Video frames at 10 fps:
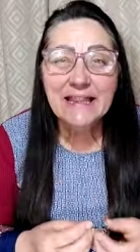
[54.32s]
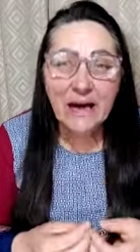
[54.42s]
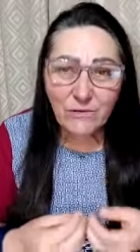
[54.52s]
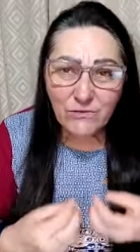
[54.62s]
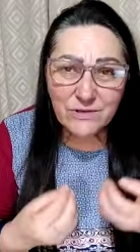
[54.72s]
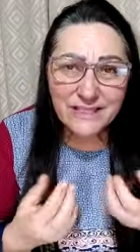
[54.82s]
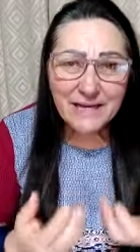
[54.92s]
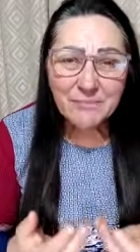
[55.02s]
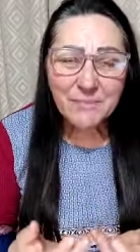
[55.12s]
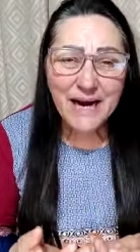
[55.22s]
não nos
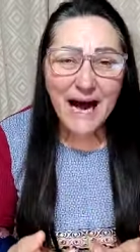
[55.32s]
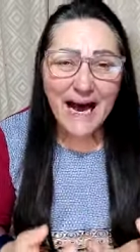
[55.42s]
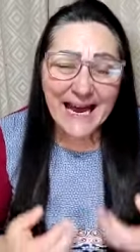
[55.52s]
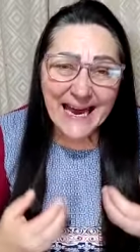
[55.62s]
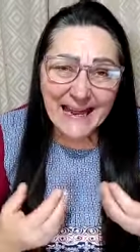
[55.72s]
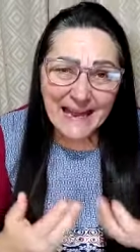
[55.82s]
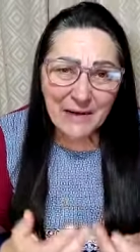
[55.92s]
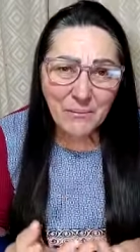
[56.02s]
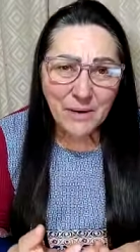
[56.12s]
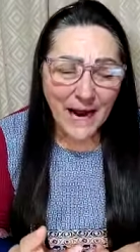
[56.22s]
lembrar,
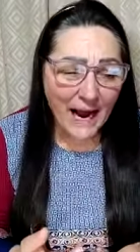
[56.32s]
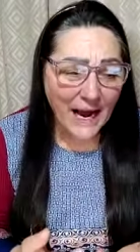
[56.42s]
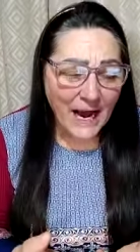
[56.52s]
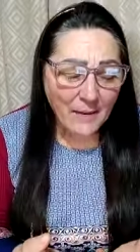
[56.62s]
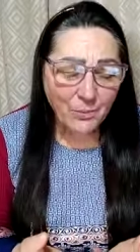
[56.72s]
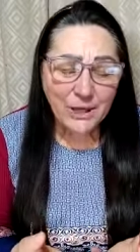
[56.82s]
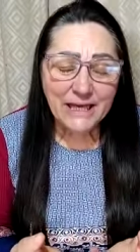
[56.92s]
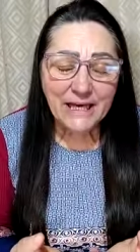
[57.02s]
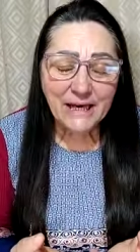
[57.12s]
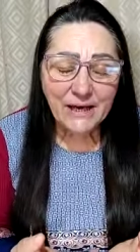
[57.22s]
relembrar,
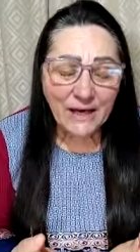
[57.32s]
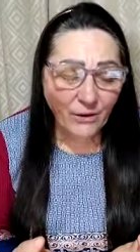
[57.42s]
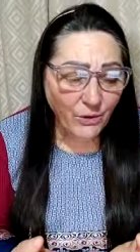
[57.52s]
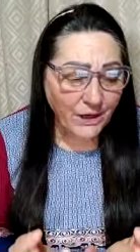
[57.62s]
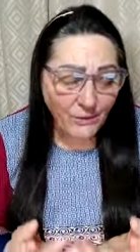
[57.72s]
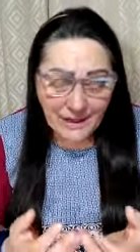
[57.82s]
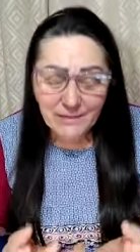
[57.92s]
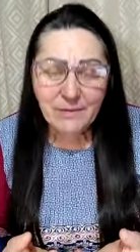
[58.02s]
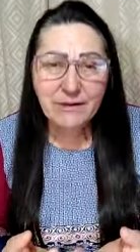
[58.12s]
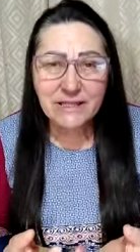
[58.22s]
porque o que o
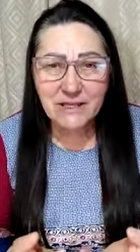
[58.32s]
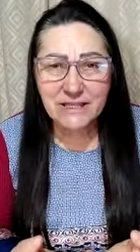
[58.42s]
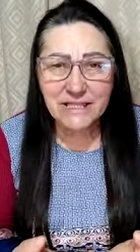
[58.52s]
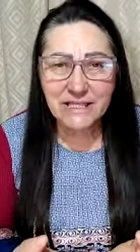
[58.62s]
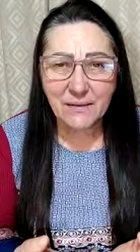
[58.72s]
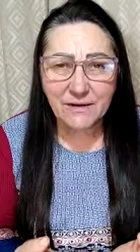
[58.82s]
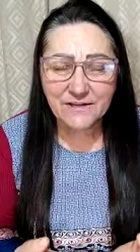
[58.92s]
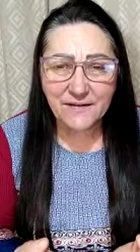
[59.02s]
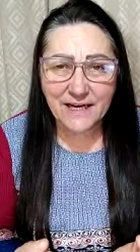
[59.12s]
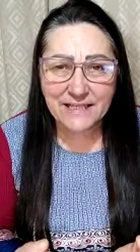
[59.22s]
inimigo das nossas
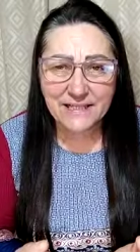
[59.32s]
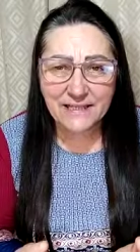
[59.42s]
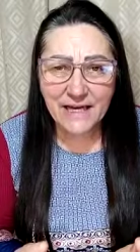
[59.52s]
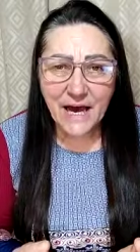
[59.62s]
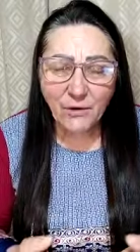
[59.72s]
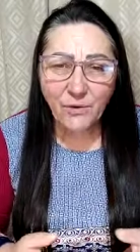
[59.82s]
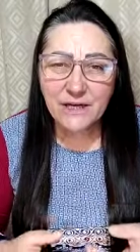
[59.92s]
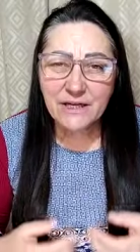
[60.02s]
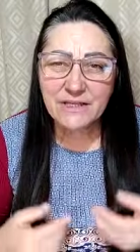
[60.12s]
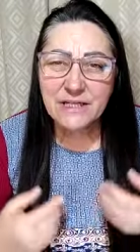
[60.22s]
almas faz? Com
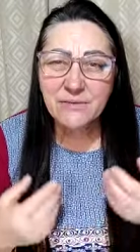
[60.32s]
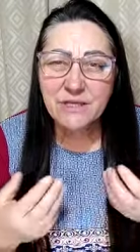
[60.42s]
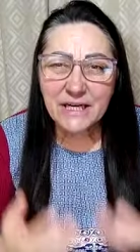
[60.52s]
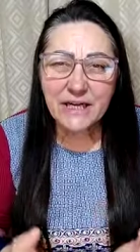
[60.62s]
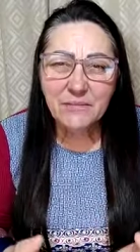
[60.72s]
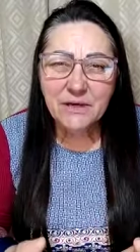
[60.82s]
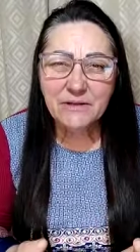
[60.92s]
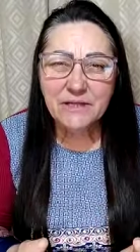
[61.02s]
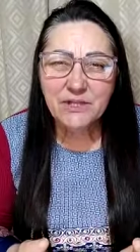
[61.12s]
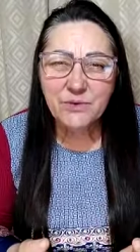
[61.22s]
que nós ficamos
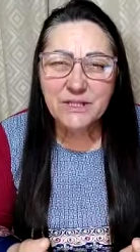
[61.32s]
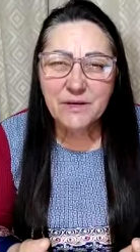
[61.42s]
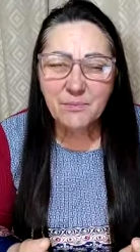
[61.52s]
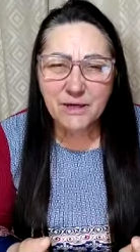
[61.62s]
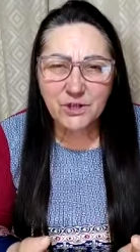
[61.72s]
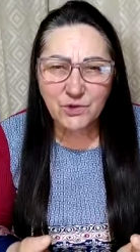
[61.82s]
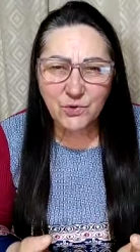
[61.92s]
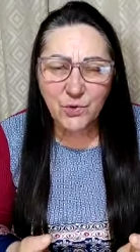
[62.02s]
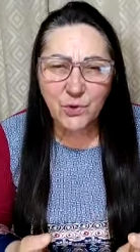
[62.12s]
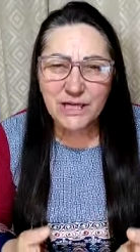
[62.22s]
relembrando das coisas que
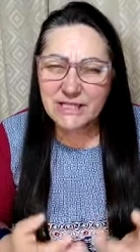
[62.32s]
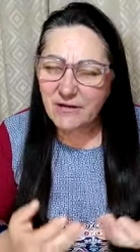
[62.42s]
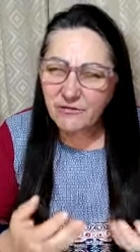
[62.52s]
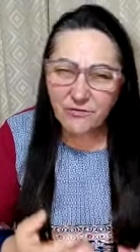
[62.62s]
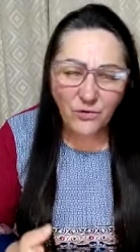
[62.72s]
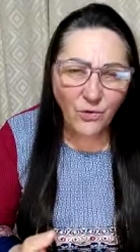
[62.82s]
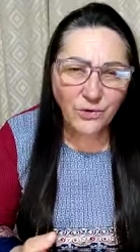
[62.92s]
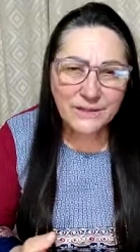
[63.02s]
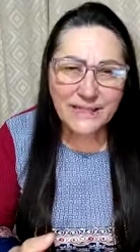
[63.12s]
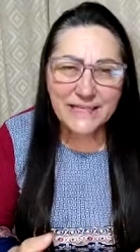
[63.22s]
passou, das
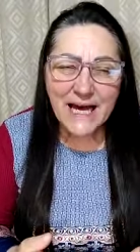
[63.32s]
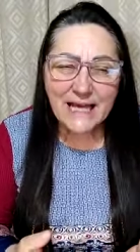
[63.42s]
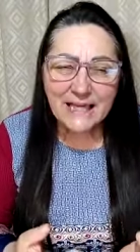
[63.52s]
afrontas,